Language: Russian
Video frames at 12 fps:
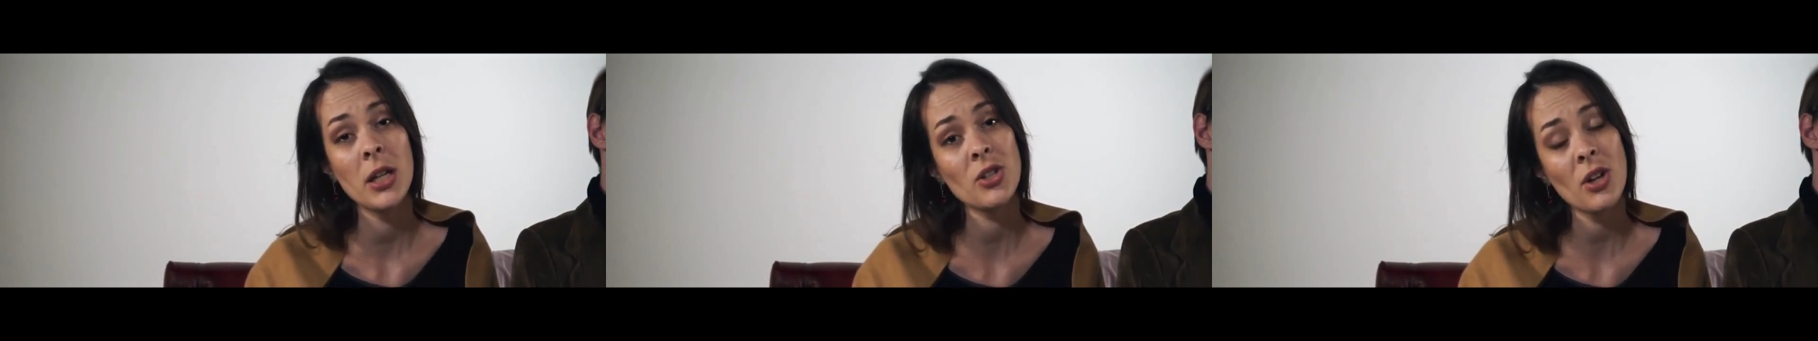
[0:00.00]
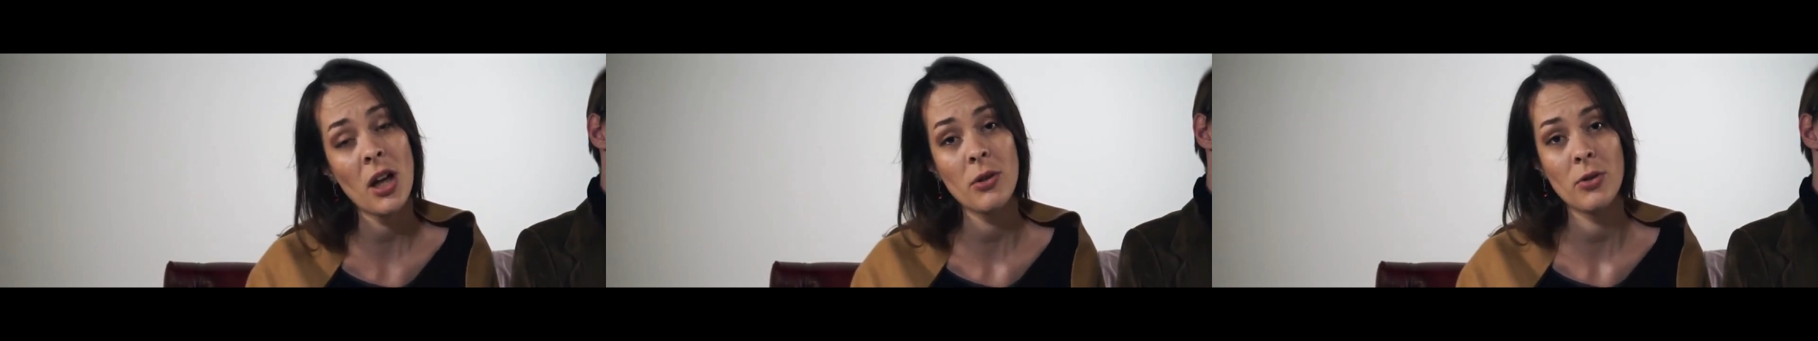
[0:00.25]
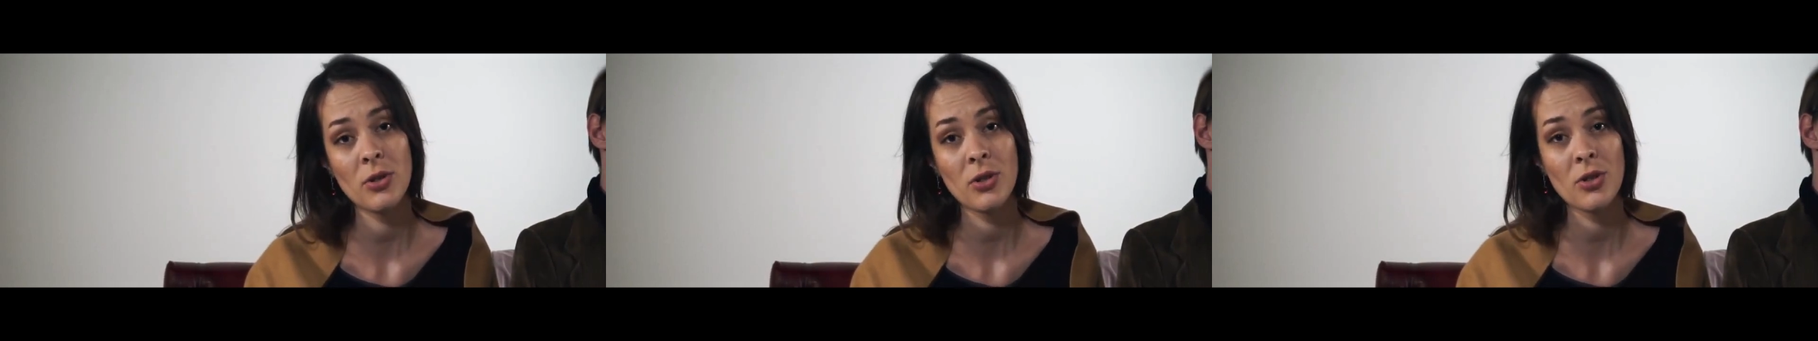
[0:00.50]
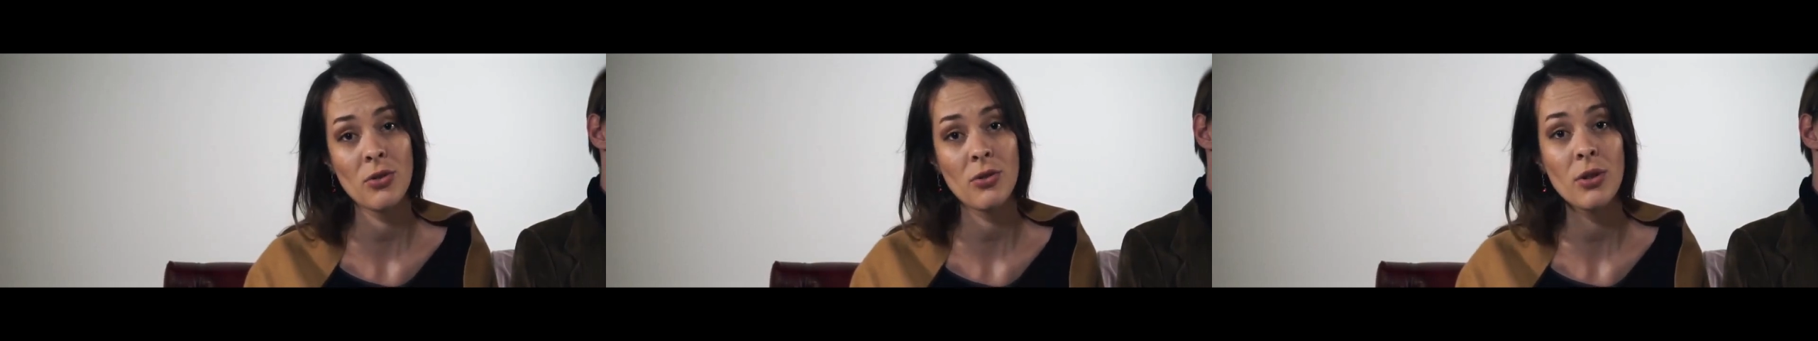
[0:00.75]
и
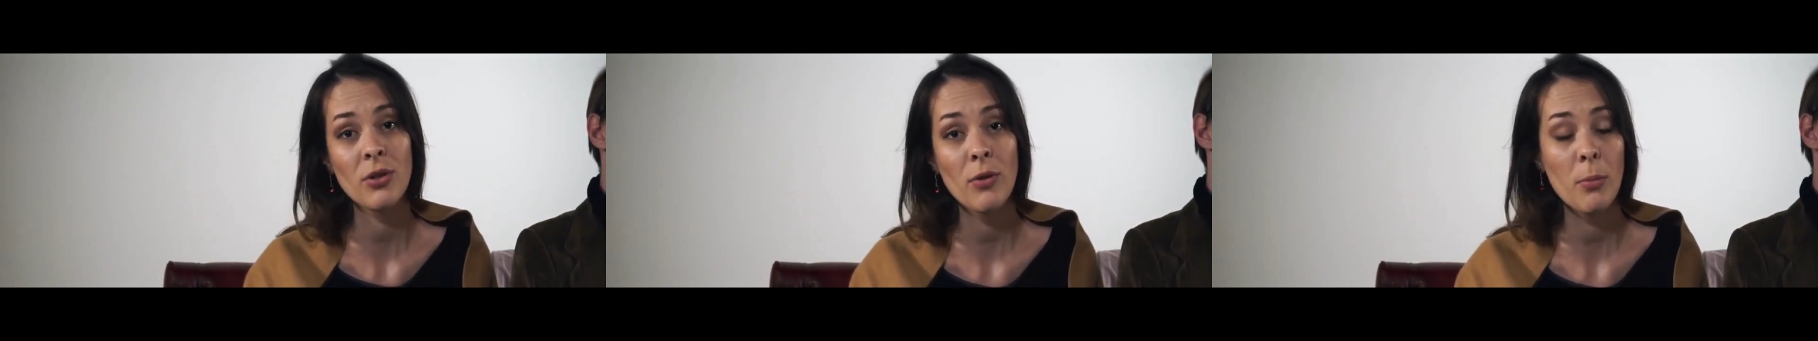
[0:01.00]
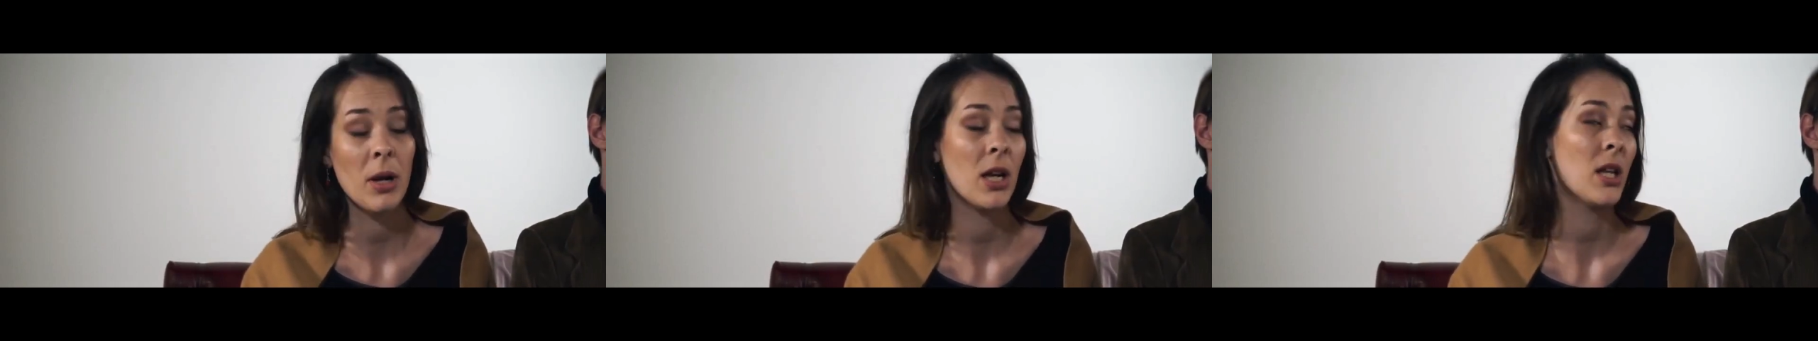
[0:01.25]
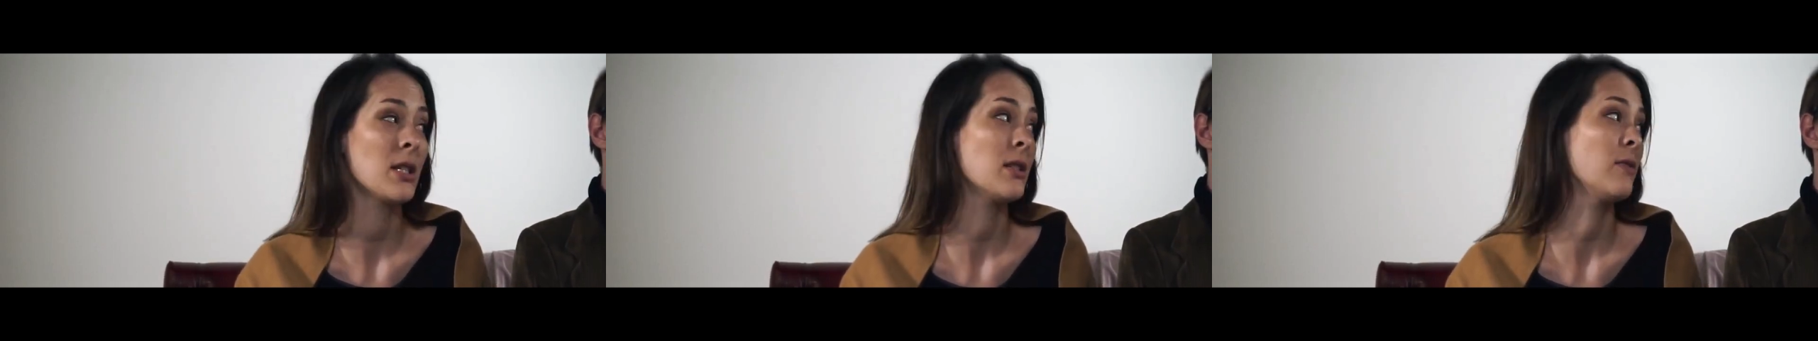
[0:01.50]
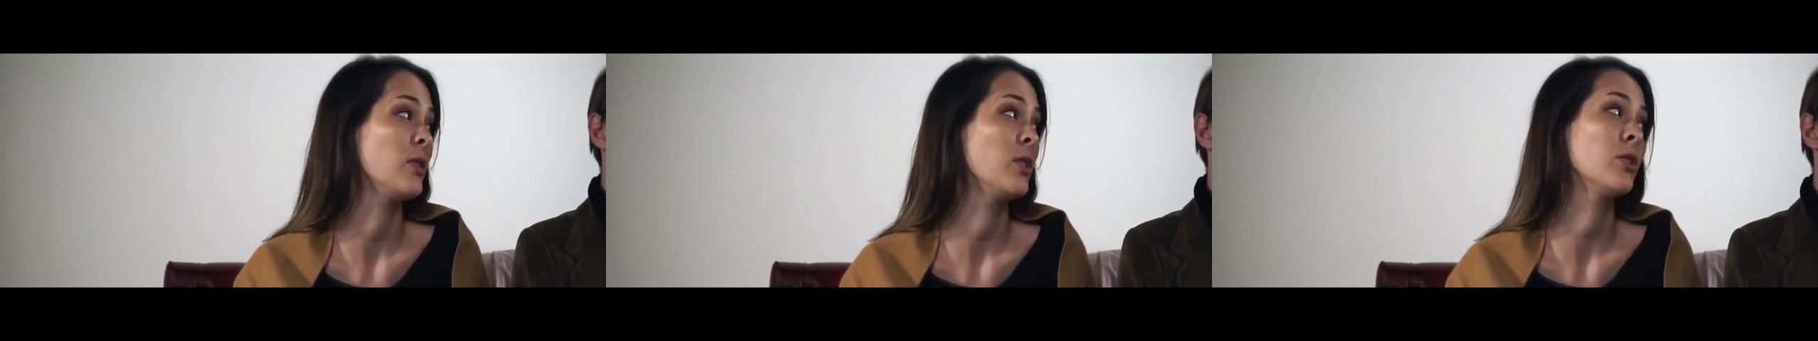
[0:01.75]
жалуется, что его
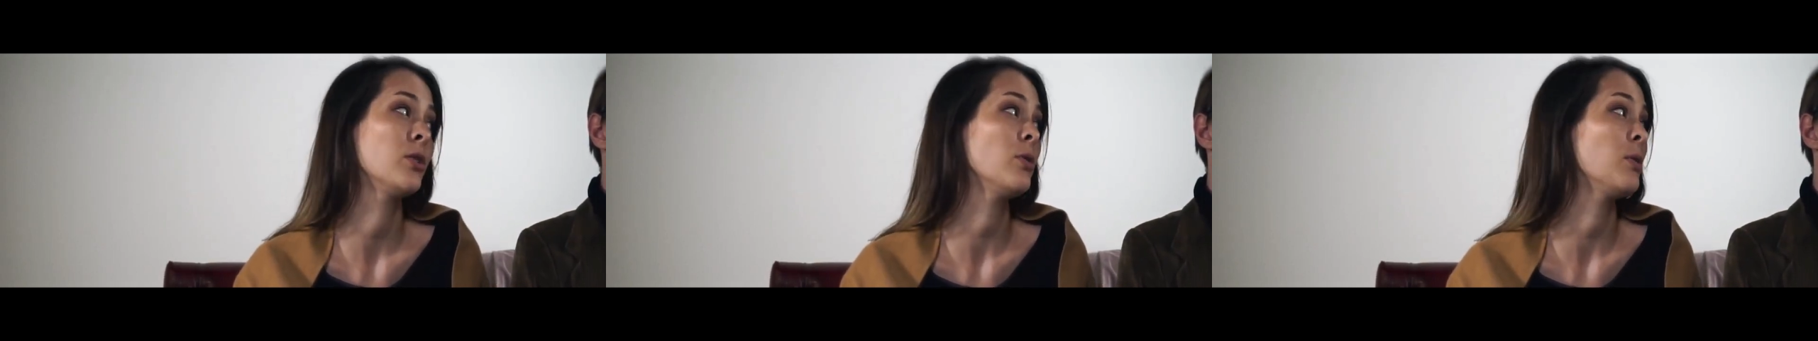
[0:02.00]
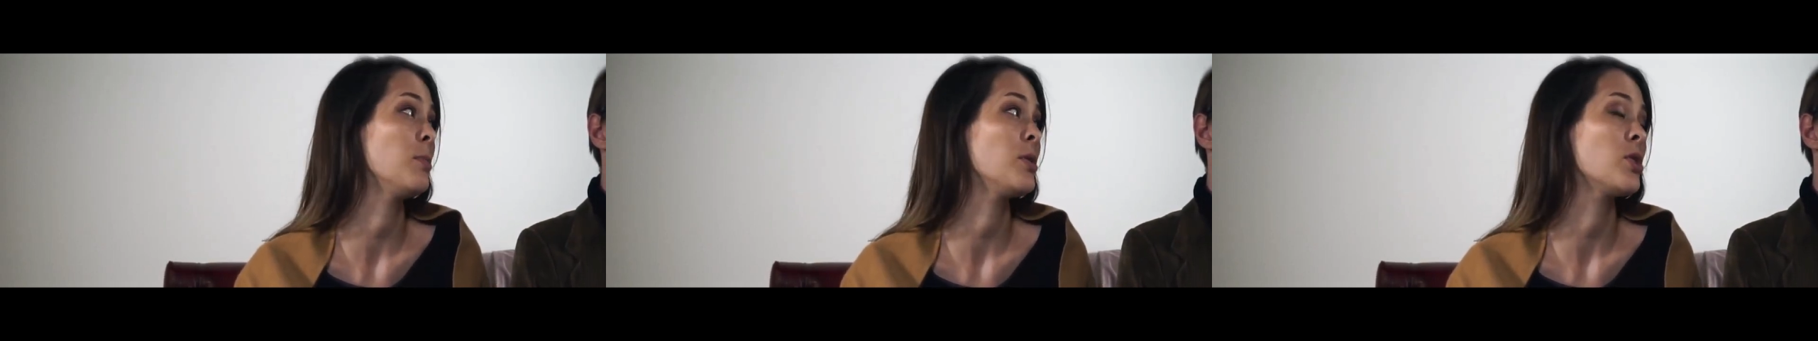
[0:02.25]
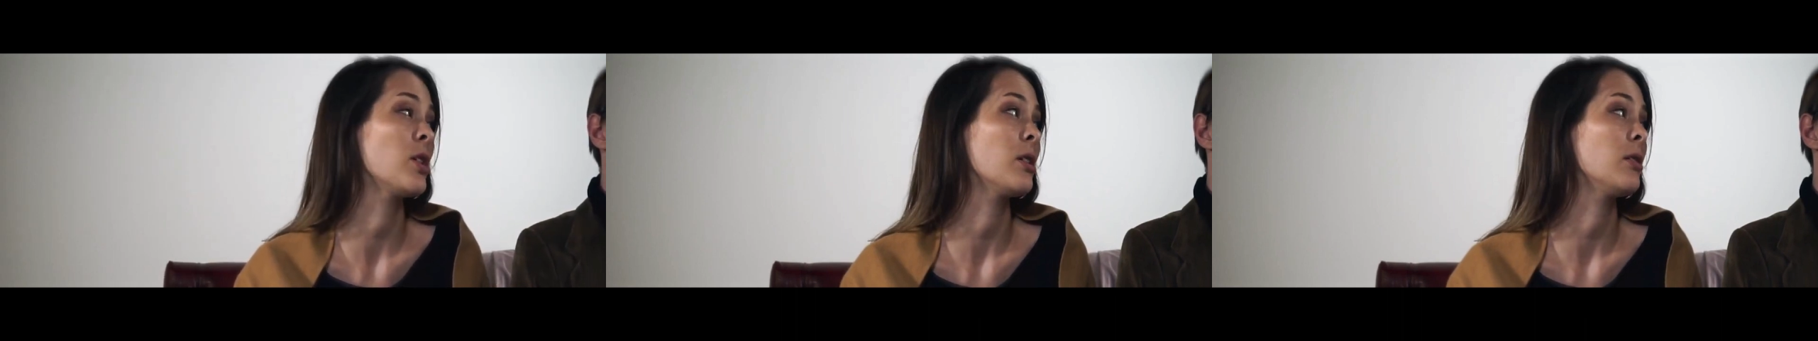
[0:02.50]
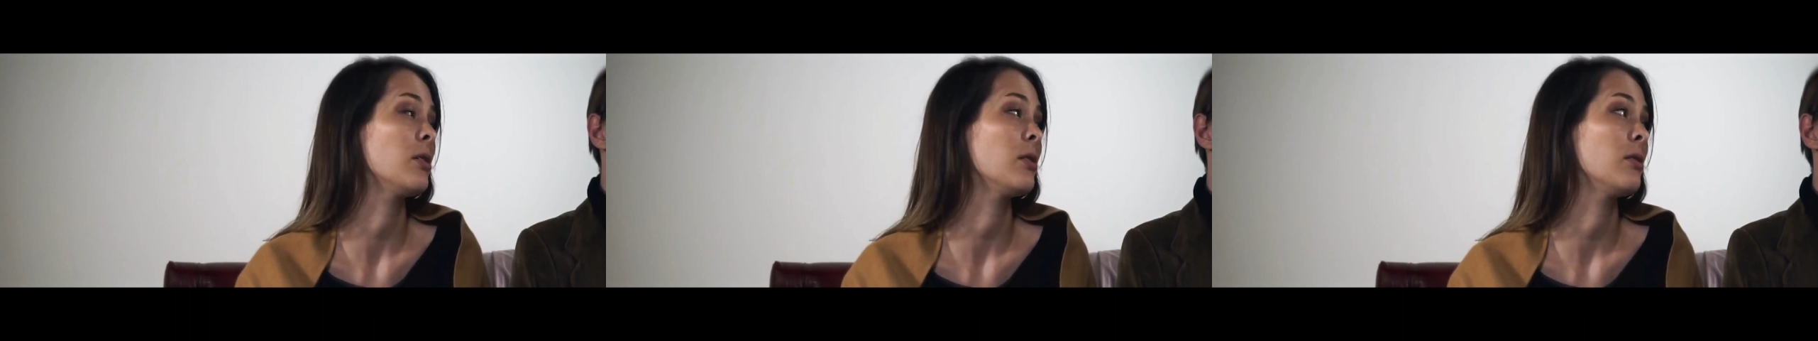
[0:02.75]
болезного никто не
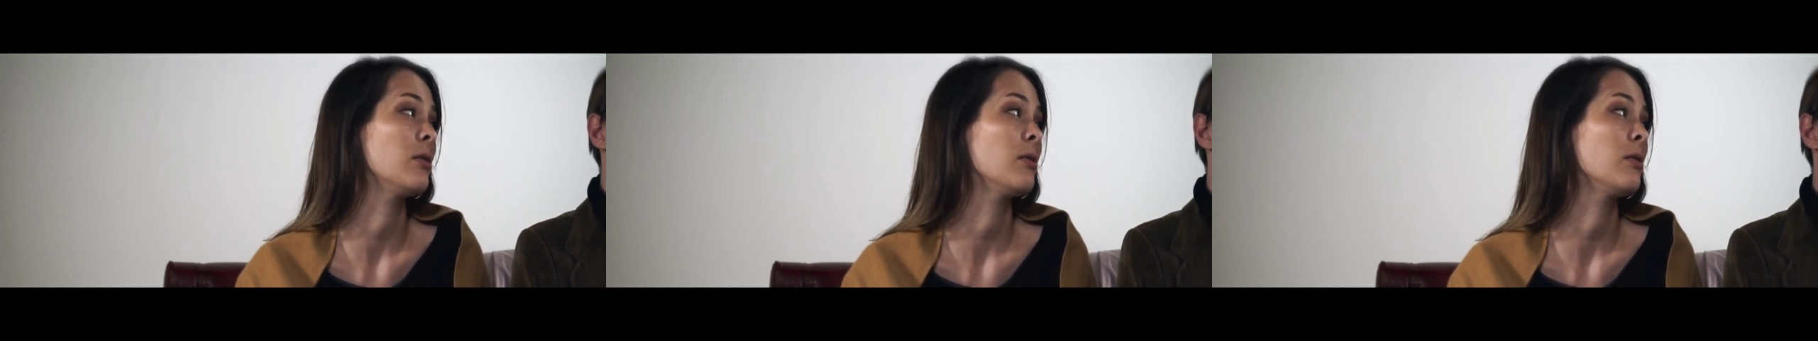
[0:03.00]
печатает.